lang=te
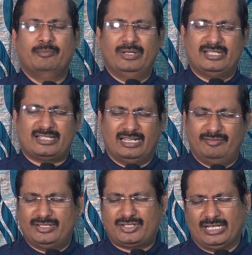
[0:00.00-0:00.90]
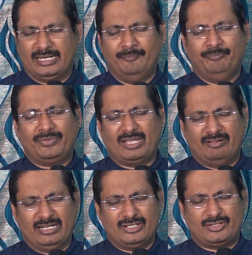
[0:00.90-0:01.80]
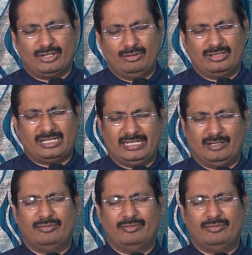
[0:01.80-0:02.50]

మీరు సెలవిచ్చారు ఇవన్నీ జరుగుతానే